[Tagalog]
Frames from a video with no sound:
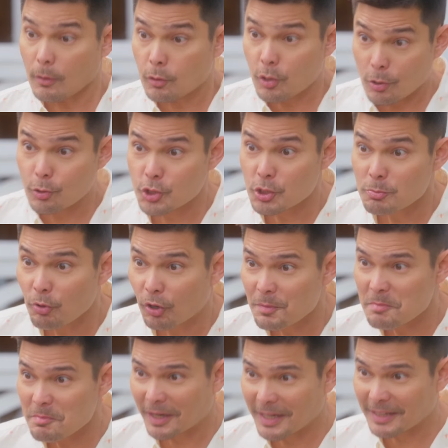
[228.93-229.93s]
Uh, gusto mo
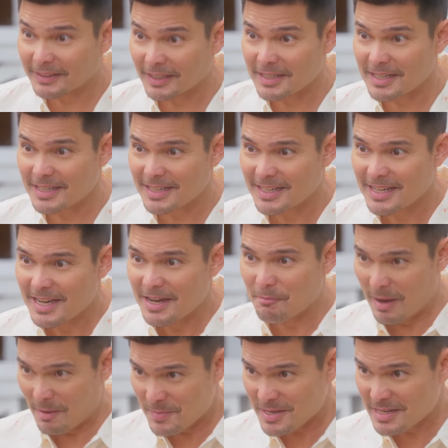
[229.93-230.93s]
kami makita ni
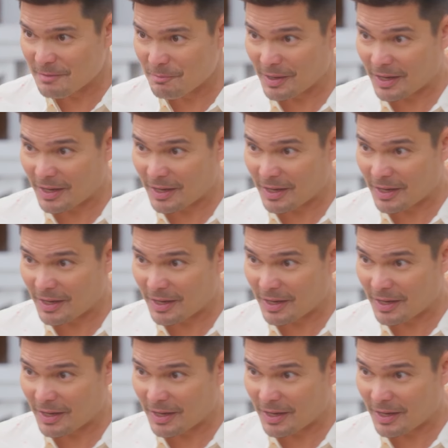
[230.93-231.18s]
Mami na